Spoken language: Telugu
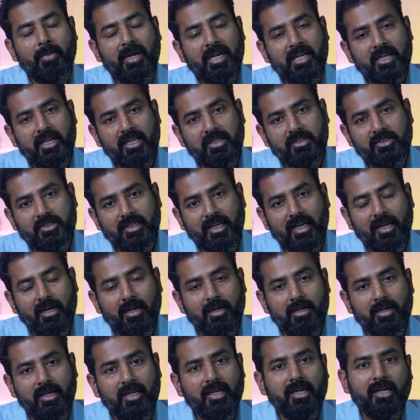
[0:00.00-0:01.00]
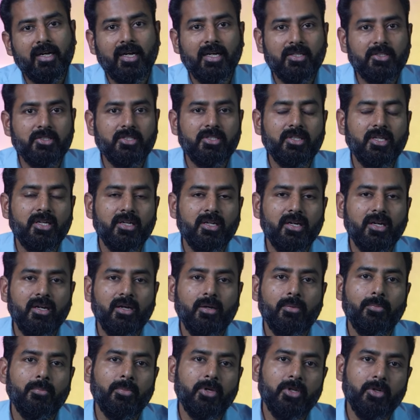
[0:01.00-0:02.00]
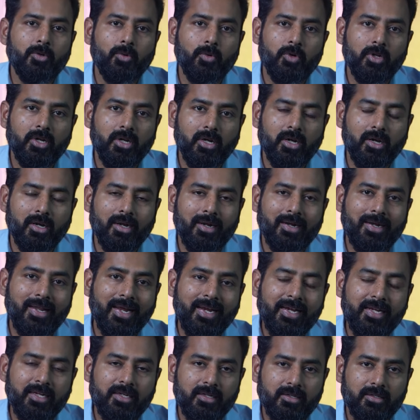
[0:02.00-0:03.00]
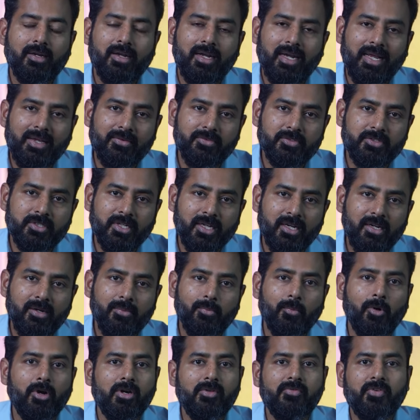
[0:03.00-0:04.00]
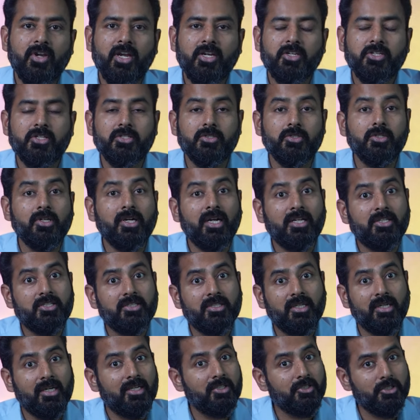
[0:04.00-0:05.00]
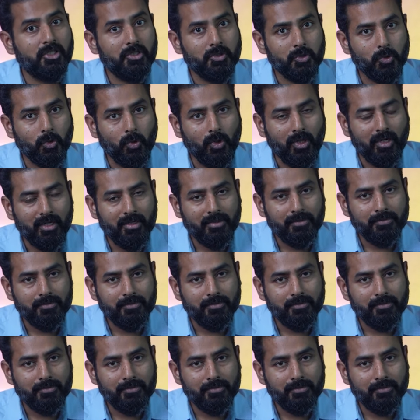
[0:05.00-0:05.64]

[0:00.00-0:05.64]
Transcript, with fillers: మెయింటైన్ చేయాలంటే ఖచ్చితంగా మీరు కొన్ని రకాల డైట్ లైఫ్ స్టైల్ మాడిఫికేషన్స్ ఖచ్చితంగా చేసుకోవాలి